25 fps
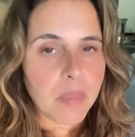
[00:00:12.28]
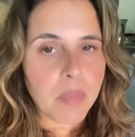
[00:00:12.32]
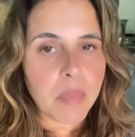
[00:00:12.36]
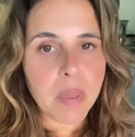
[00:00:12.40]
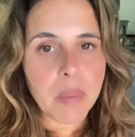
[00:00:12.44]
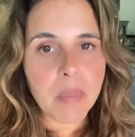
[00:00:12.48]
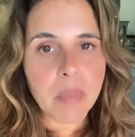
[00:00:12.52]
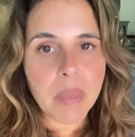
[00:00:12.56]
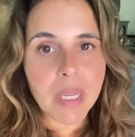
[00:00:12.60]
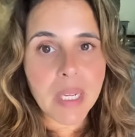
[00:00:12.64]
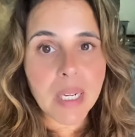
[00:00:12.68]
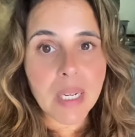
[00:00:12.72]

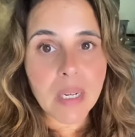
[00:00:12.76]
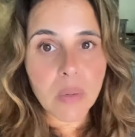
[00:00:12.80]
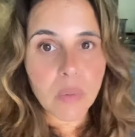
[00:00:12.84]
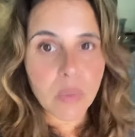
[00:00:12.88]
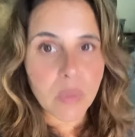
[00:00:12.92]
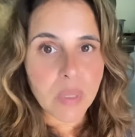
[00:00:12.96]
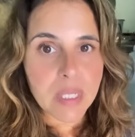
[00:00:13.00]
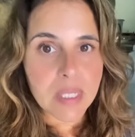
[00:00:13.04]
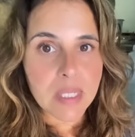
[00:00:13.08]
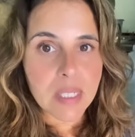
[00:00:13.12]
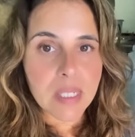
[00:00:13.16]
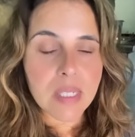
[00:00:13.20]
primeira
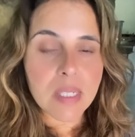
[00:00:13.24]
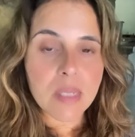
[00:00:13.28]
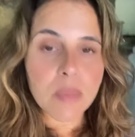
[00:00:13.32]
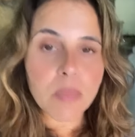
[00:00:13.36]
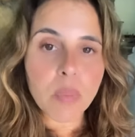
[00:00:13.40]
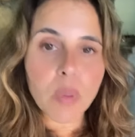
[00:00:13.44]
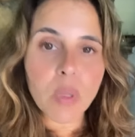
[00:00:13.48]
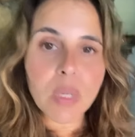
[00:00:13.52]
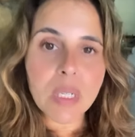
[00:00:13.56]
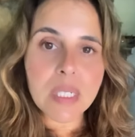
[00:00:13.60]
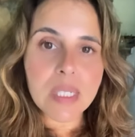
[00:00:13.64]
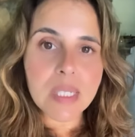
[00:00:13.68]
coisa, se
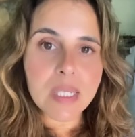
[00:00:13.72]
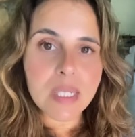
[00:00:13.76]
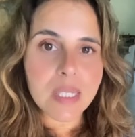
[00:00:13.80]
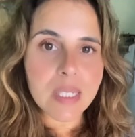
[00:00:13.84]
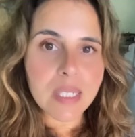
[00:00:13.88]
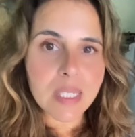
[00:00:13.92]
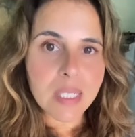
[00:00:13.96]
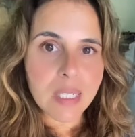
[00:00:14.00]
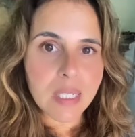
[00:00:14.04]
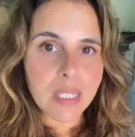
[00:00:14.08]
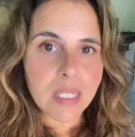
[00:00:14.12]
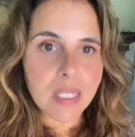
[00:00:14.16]

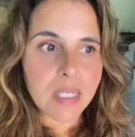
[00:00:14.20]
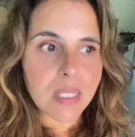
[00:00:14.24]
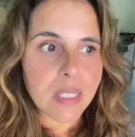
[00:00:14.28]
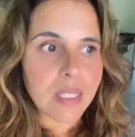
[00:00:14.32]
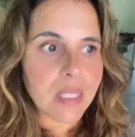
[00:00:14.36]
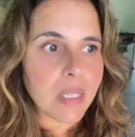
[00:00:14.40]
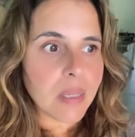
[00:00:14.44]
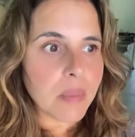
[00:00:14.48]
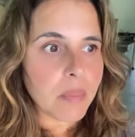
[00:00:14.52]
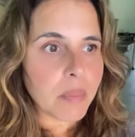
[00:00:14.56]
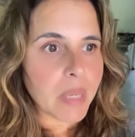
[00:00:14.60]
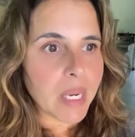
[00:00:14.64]
policie
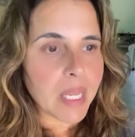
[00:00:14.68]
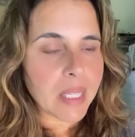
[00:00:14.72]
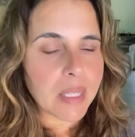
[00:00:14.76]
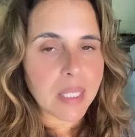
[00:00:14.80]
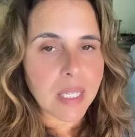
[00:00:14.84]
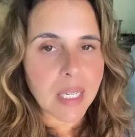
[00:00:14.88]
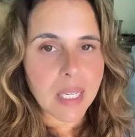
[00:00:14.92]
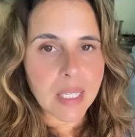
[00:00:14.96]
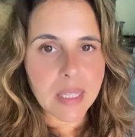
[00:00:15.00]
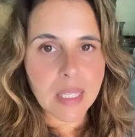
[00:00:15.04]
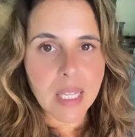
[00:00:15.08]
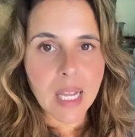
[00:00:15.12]
para
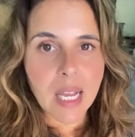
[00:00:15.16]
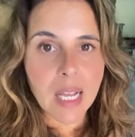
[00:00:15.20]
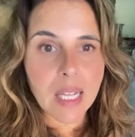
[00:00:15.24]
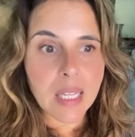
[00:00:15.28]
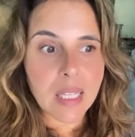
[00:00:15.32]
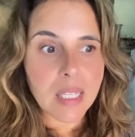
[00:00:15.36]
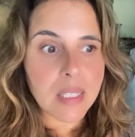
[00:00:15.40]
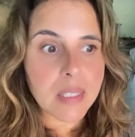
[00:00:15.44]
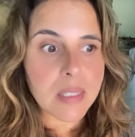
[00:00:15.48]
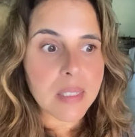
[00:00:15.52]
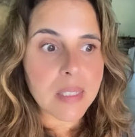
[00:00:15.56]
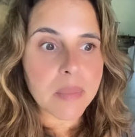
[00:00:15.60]

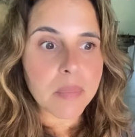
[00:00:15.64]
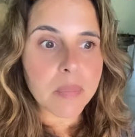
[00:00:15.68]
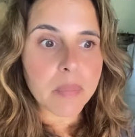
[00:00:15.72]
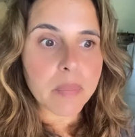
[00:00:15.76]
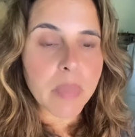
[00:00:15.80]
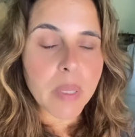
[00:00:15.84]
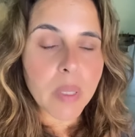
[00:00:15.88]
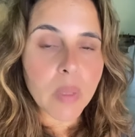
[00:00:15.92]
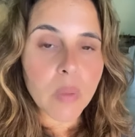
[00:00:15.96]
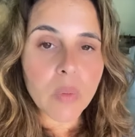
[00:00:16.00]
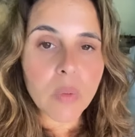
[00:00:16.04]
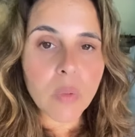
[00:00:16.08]
tratá-la
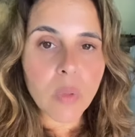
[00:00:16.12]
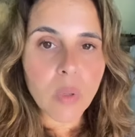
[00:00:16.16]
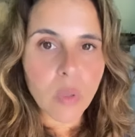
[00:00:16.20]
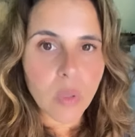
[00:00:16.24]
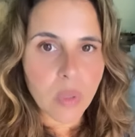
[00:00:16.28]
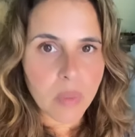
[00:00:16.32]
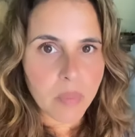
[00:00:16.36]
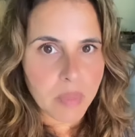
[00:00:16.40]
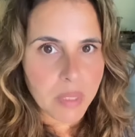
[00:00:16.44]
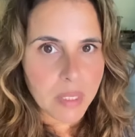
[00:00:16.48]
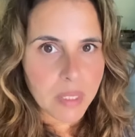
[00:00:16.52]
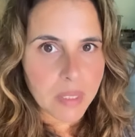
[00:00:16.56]
pelo
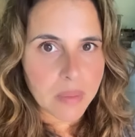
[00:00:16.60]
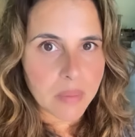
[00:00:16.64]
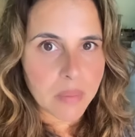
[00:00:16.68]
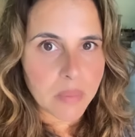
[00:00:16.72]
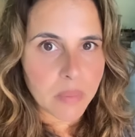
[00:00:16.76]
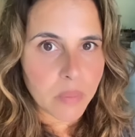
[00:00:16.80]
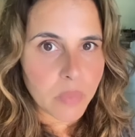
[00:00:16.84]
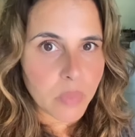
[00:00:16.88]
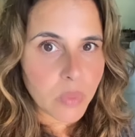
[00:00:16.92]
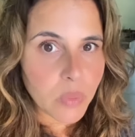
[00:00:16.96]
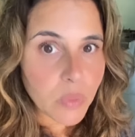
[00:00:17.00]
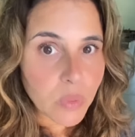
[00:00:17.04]
nome
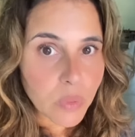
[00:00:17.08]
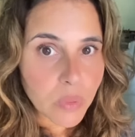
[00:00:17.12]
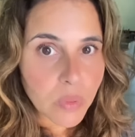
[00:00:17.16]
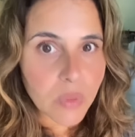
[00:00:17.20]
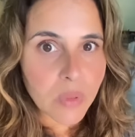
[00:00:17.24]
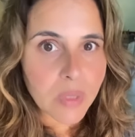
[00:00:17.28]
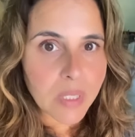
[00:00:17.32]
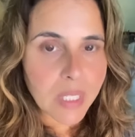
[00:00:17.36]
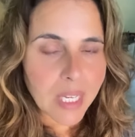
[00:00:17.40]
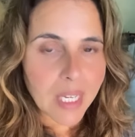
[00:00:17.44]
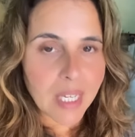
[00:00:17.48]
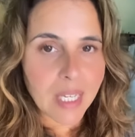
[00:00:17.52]

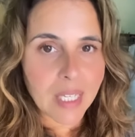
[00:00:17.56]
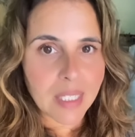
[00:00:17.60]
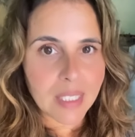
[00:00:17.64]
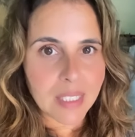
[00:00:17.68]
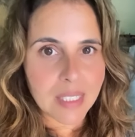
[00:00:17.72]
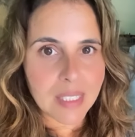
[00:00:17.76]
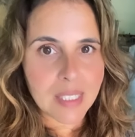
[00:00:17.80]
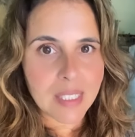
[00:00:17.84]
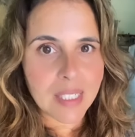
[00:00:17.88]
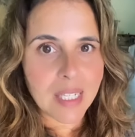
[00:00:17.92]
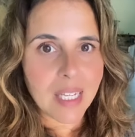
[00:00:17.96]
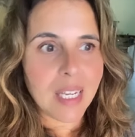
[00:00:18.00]
puro
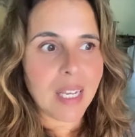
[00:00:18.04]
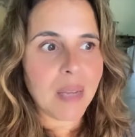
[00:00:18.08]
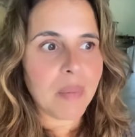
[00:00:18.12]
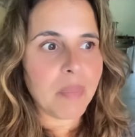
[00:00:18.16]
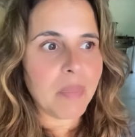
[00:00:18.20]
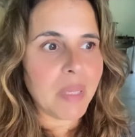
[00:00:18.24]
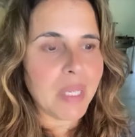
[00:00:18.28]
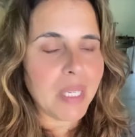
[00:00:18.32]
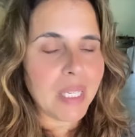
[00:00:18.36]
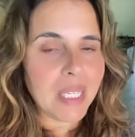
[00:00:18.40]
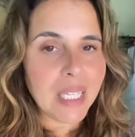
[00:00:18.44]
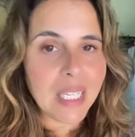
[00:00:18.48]
dela, sem
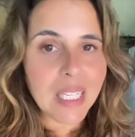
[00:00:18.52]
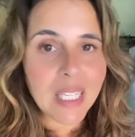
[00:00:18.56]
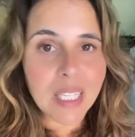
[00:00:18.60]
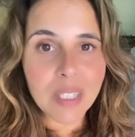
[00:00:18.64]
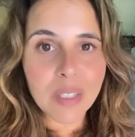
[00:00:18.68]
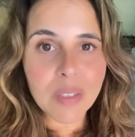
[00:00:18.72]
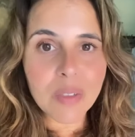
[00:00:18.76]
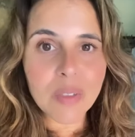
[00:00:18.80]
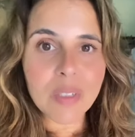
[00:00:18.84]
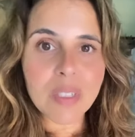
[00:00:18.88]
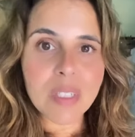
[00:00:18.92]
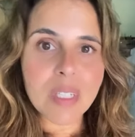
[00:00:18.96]

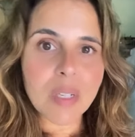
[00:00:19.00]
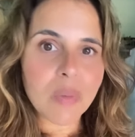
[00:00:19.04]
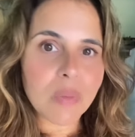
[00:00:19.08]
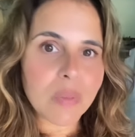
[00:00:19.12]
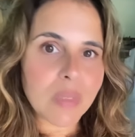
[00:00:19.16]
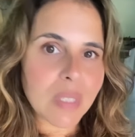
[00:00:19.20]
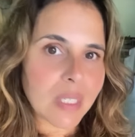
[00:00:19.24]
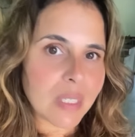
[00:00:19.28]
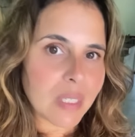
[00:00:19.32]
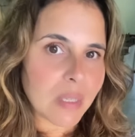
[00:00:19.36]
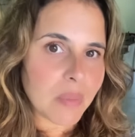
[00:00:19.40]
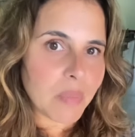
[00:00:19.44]
apelidos, sem um
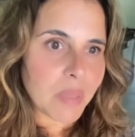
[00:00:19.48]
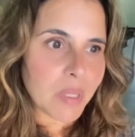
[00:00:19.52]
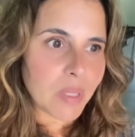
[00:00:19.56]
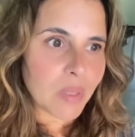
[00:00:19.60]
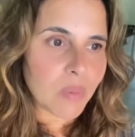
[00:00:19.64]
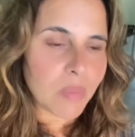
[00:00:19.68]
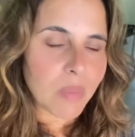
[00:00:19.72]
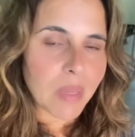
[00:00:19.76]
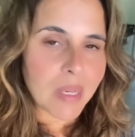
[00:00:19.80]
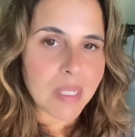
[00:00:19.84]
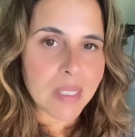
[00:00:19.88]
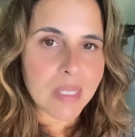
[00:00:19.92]

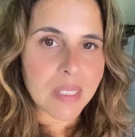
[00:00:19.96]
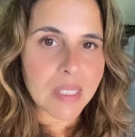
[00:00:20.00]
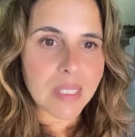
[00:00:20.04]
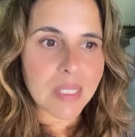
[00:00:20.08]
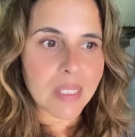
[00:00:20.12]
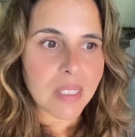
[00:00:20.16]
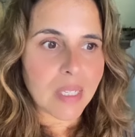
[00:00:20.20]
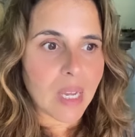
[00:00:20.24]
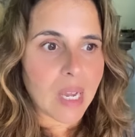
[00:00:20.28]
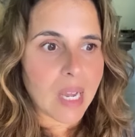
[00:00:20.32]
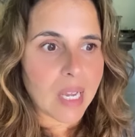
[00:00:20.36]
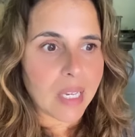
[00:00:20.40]
tratamento
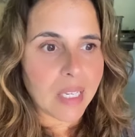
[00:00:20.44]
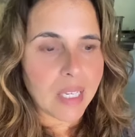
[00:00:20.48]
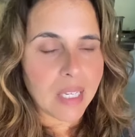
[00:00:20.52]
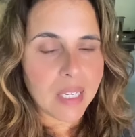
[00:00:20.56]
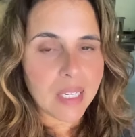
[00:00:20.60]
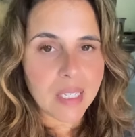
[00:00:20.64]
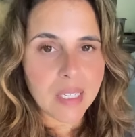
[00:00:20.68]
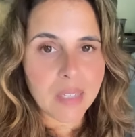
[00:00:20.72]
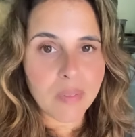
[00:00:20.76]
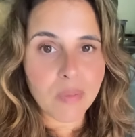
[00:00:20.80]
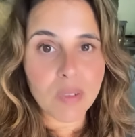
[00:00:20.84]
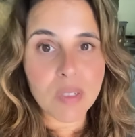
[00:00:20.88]
mais
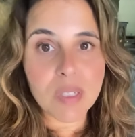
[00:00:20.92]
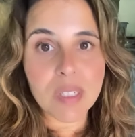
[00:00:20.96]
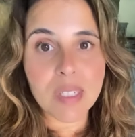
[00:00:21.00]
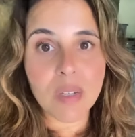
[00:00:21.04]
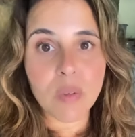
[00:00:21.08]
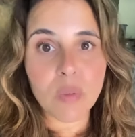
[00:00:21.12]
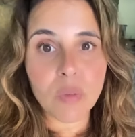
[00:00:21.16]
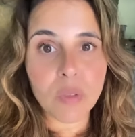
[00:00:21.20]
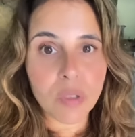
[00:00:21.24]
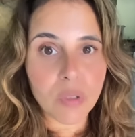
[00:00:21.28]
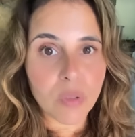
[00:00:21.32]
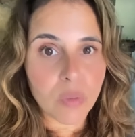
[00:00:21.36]
aquele que você
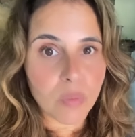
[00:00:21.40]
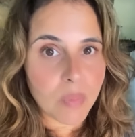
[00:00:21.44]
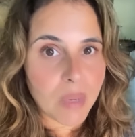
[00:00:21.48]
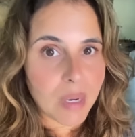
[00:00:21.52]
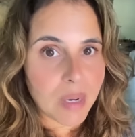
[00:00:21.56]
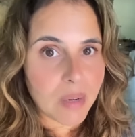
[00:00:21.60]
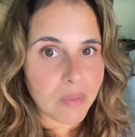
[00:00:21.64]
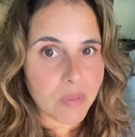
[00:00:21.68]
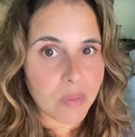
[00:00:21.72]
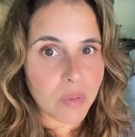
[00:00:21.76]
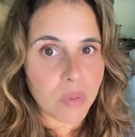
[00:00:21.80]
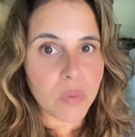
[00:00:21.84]

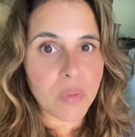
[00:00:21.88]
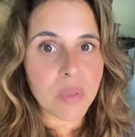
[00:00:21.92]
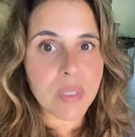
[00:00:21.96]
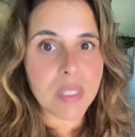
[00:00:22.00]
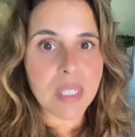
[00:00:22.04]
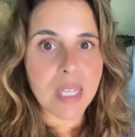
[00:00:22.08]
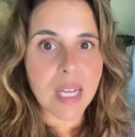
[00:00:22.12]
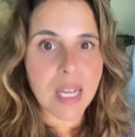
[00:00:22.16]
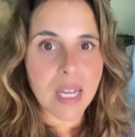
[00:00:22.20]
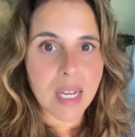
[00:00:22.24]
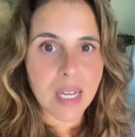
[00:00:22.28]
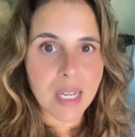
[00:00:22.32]
costumava
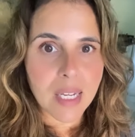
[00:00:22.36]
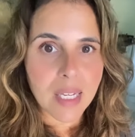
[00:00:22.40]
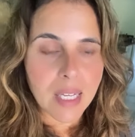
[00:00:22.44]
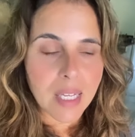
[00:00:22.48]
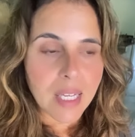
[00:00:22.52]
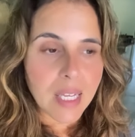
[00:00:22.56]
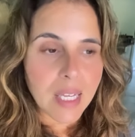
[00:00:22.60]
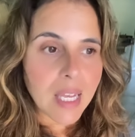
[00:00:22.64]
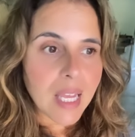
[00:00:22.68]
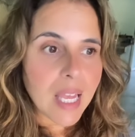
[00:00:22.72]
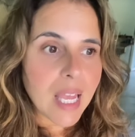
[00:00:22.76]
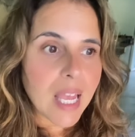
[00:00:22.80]
usar.
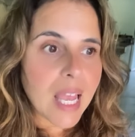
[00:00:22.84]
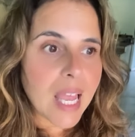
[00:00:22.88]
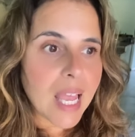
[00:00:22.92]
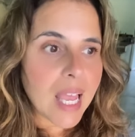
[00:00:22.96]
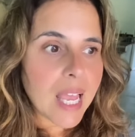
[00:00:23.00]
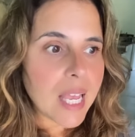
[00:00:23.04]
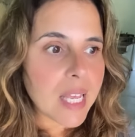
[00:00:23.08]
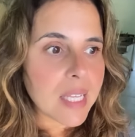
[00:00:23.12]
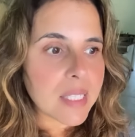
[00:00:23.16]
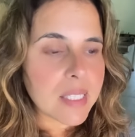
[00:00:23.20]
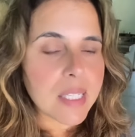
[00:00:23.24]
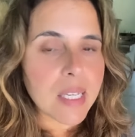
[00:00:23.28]

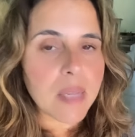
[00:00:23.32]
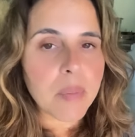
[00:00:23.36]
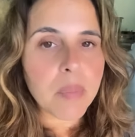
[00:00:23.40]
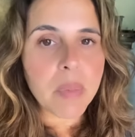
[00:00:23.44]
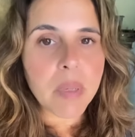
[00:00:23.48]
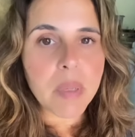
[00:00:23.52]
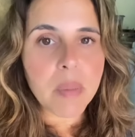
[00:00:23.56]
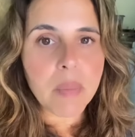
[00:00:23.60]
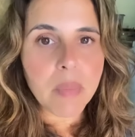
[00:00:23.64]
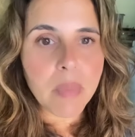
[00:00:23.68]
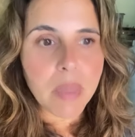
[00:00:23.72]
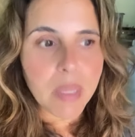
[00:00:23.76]
Essa é a
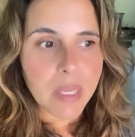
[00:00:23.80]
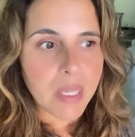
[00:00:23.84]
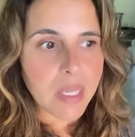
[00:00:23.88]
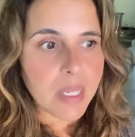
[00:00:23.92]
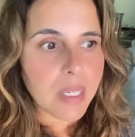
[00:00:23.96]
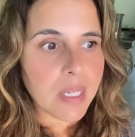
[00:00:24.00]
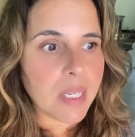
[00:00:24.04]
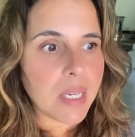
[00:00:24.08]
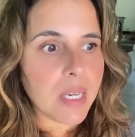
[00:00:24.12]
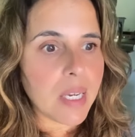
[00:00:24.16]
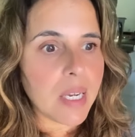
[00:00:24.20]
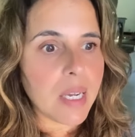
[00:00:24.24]

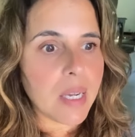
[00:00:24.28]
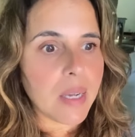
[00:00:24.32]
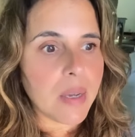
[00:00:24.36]
primeira